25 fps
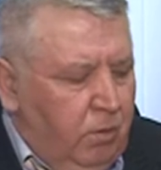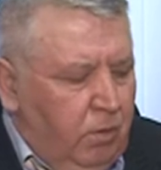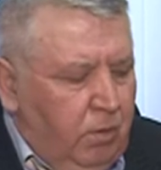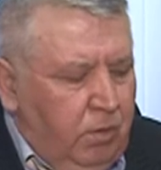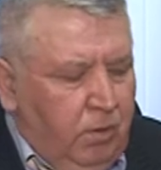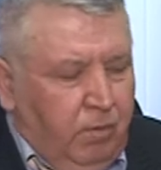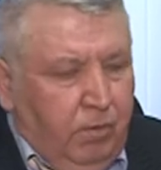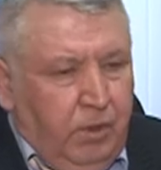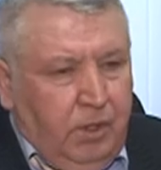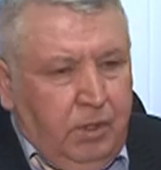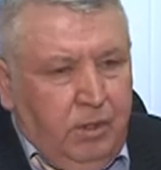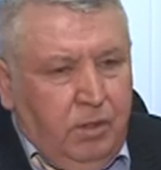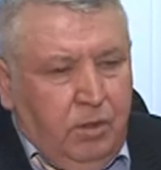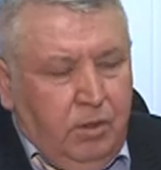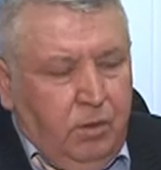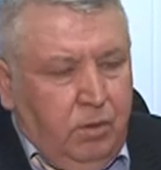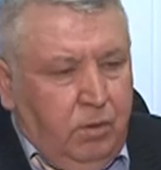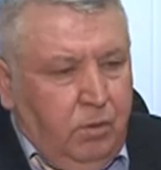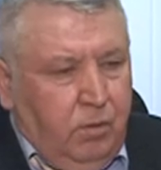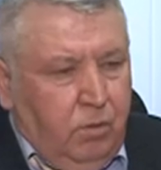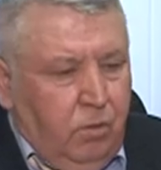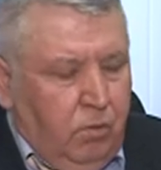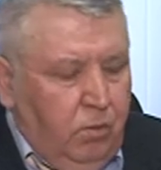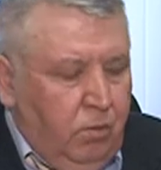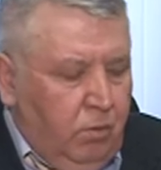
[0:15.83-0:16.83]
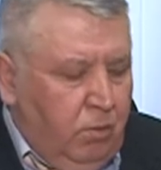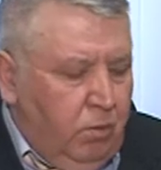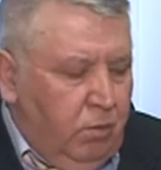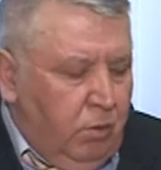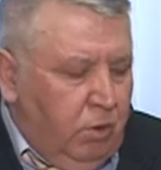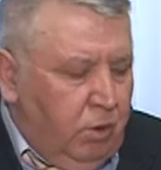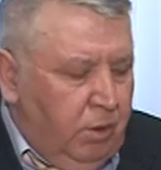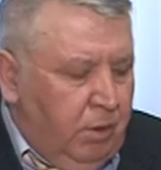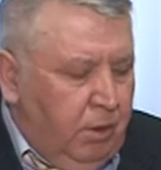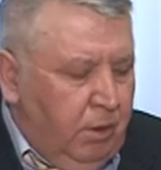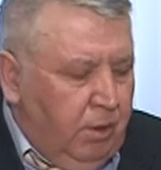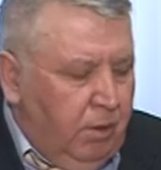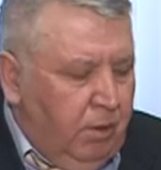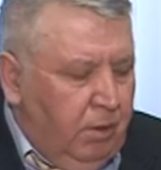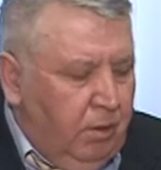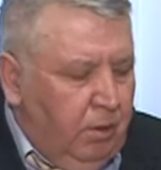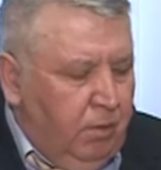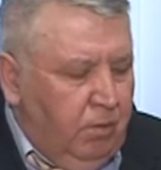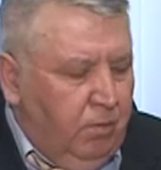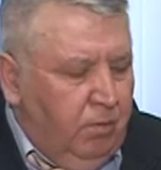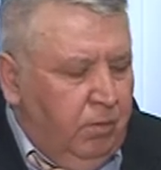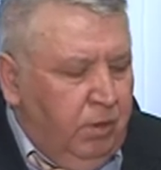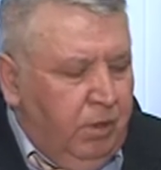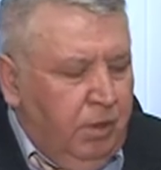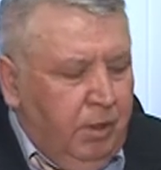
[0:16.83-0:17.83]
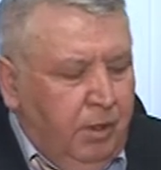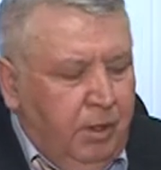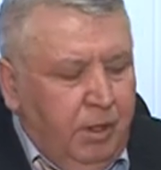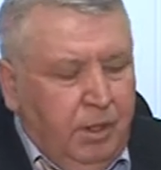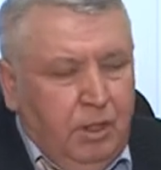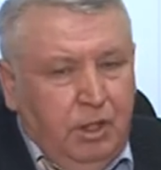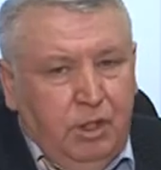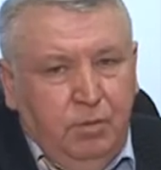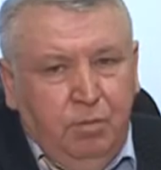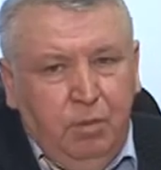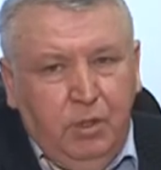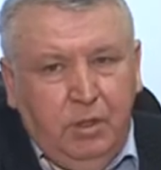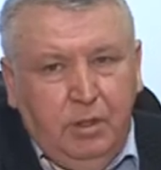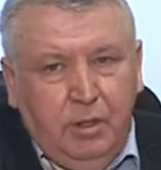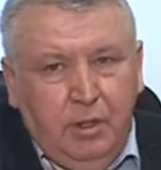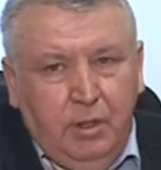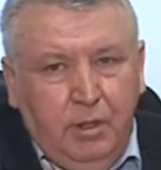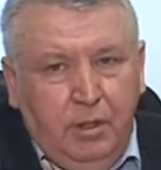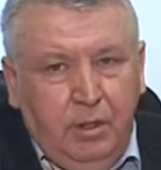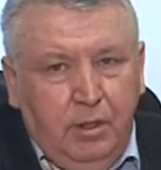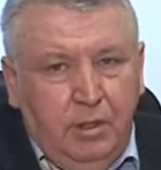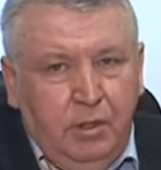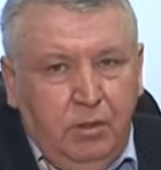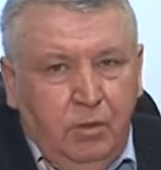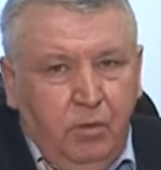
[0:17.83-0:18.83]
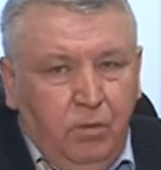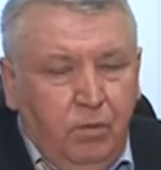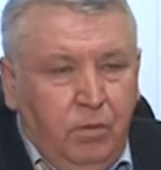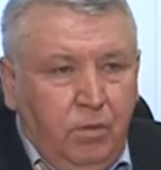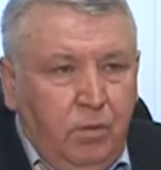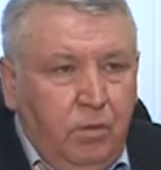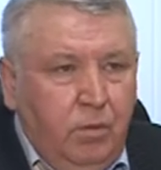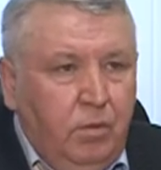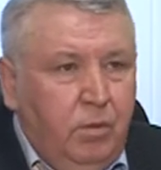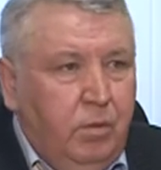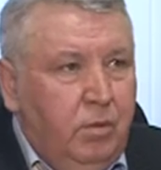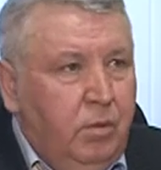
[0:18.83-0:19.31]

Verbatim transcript: 24 ветеринарных специалистов.